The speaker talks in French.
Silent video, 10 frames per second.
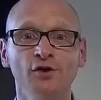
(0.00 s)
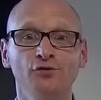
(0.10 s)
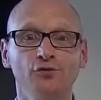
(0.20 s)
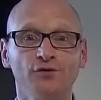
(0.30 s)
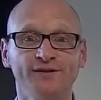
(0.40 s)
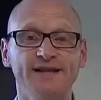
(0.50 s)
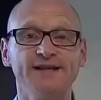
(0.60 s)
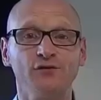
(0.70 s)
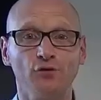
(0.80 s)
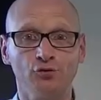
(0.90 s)
sur,
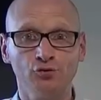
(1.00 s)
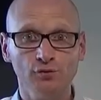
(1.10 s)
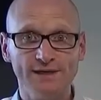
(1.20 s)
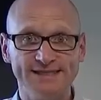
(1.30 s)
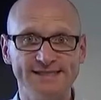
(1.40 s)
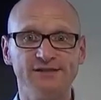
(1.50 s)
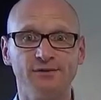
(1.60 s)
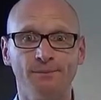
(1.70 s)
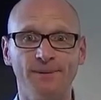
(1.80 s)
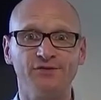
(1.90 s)
c'est-à-dire sur tous les
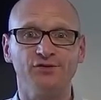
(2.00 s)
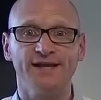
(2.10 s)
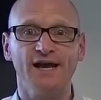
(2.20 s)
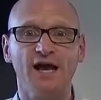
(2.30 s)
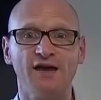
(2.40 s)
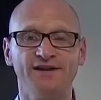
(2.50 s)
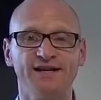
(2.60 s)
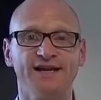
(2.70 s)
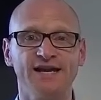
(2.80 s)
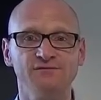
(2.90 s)
sites partenaires avec
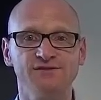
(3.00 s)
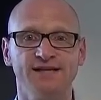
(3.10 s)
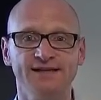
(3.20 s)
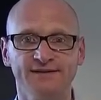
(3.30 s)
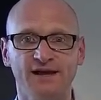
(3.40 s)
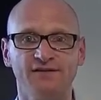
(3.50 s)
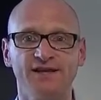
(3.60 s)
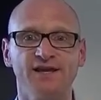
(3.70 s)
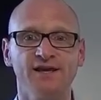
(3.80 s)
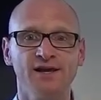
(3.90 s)
lesquels vous allez
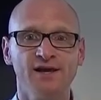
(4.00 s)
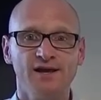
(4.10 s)
travailler.